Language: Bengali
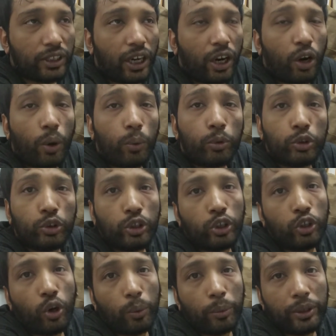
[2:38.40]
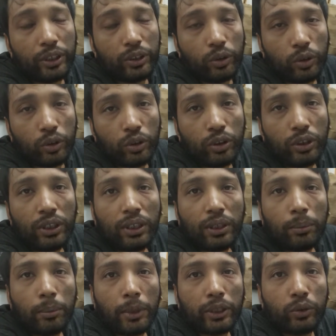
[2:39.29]
আর অবশ্যই কমেন্ট করো
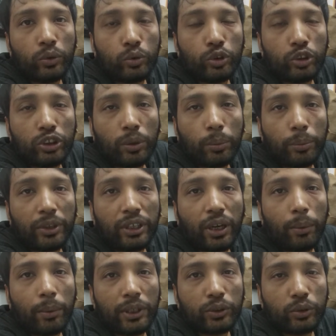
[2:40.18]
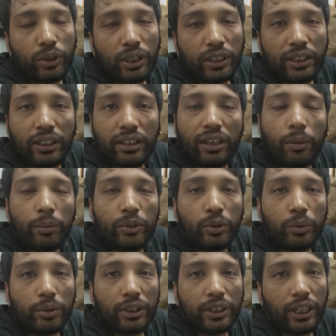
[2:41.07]
বার্তুলজি সম্পর্কে আমার কিছু জানা থাকলে আমি
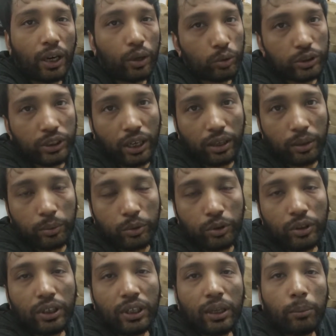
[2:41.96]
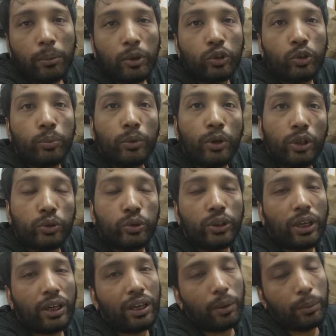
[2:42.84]
তোমাদেরকে আরও জানাবো বা তোমরাও
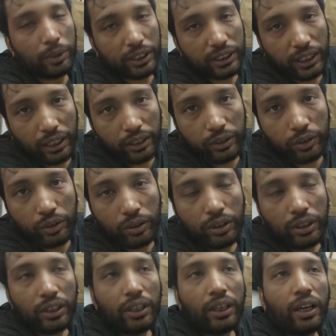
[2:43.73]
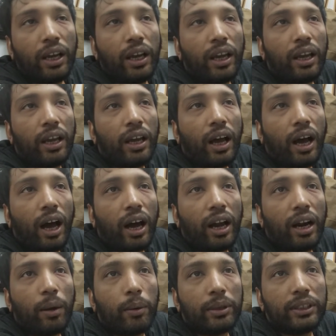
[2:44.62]
কিছু জানলে আমাকে জানিও হ্যাঁ
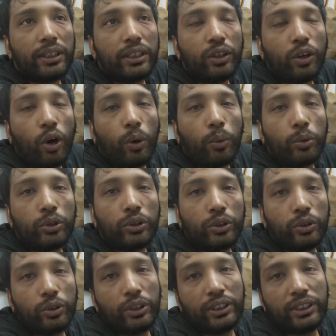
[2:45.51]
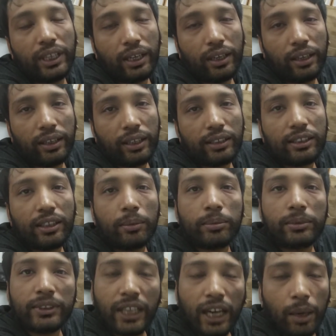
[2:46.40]
আর আমাদের অবশ্যই চ্যানেলটা
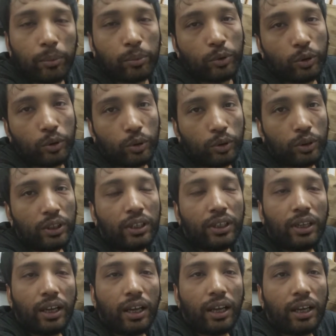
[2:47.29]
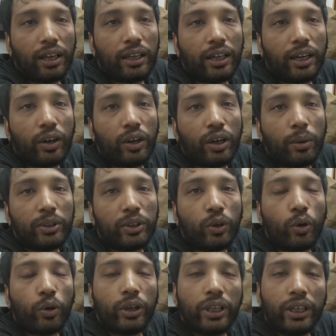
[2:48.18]
সাবস্ক্রাইব করো হ্যাঁ কারণ
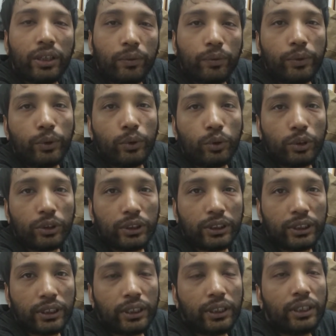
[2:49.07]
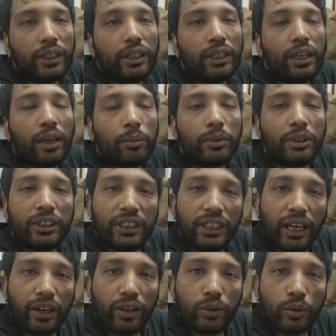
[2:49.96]
আমাদের অনেক ভিউ হচ্ছে আমাদের
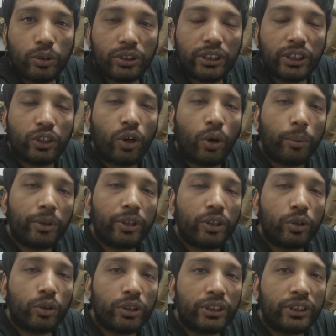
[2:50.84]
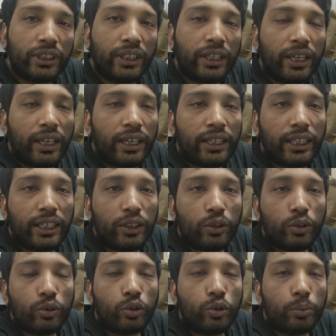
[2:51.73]
শেয়ারও হচ্ছে কমেন্টও হচ্ছে
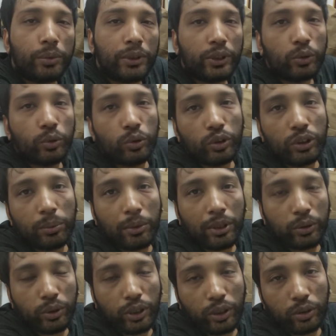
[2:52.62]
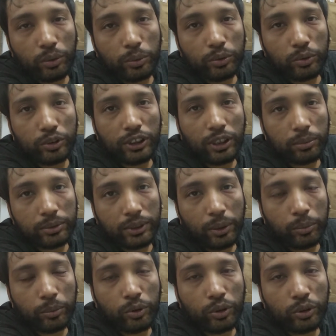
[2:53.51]
কিন্তু খুব কিছু জনই মাত্র এখন পর্যন্ত
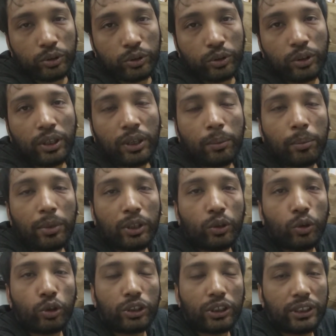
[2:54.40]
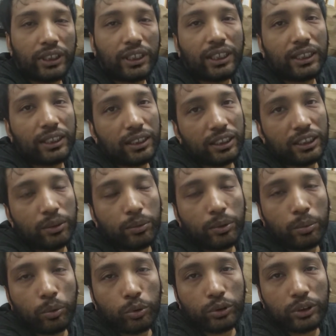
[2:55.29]
সাবস্ক্রাইব করেছে প্রায় দশ হাজারের কাছাকাছি
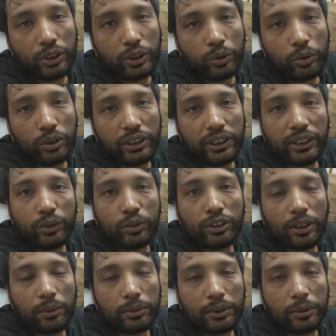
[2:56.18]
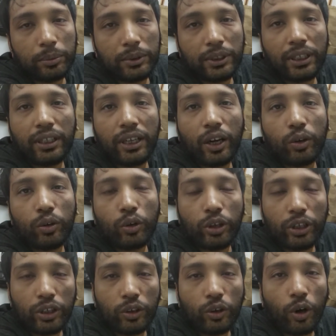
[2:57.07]
আমরা পৌঁছতে চলেছি কিন্তু সাবস্ক্রিপশন এখন
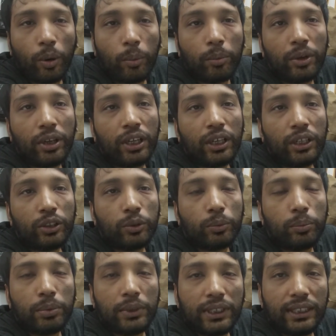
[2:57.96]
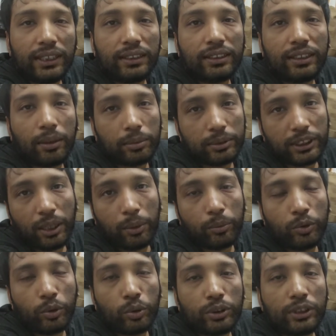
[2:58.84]
অনেক কম তো প্লিজ
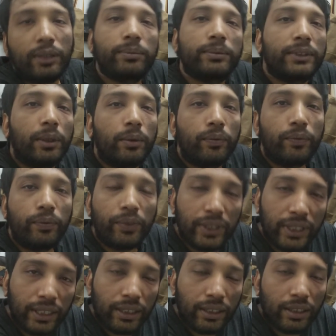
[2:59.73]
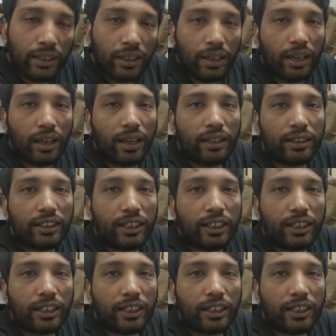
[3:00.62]
সাবস্ক্রাইব করো সাবস্ক্রাইব ফ্রি হ্যাঁ